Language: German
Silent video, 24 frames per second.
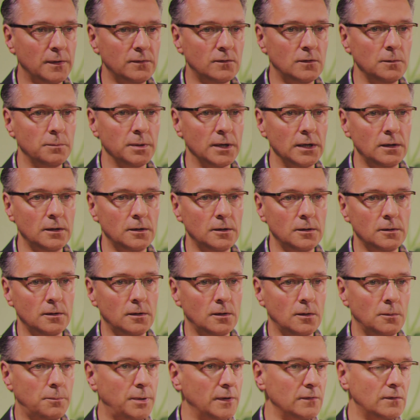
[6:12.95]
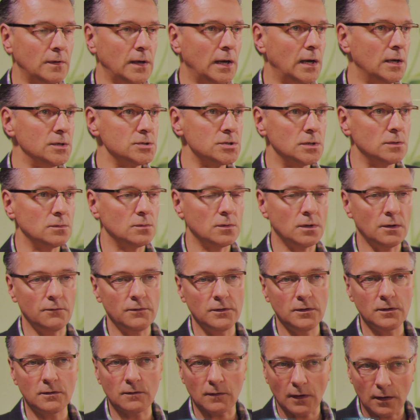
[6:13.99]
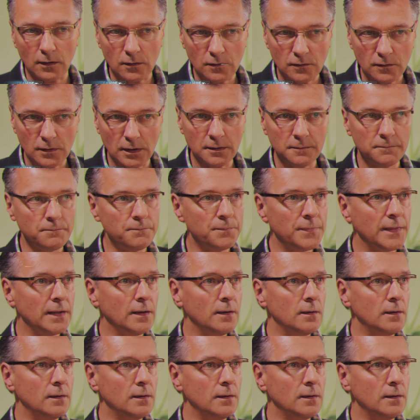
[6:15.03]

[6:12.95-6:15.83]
Passt die Brille, äh, passt der Haarschnitt oder wie sieht's aus? Ja.